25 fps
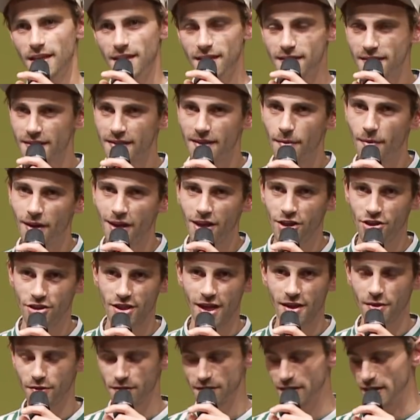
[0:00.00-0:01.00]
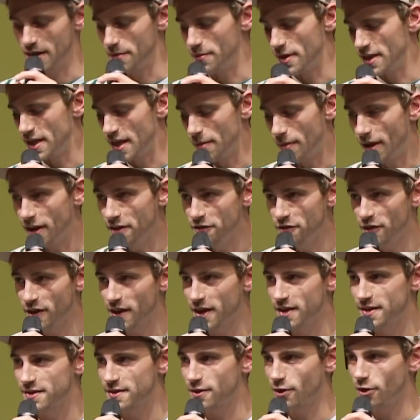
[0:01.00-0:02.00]
dann ist es aber ein Gestaltungselement. Am Anfang
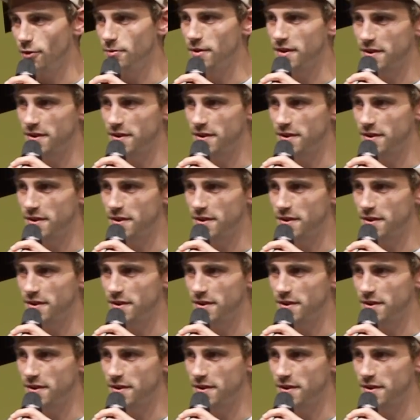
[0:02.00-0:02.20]
geht es darum,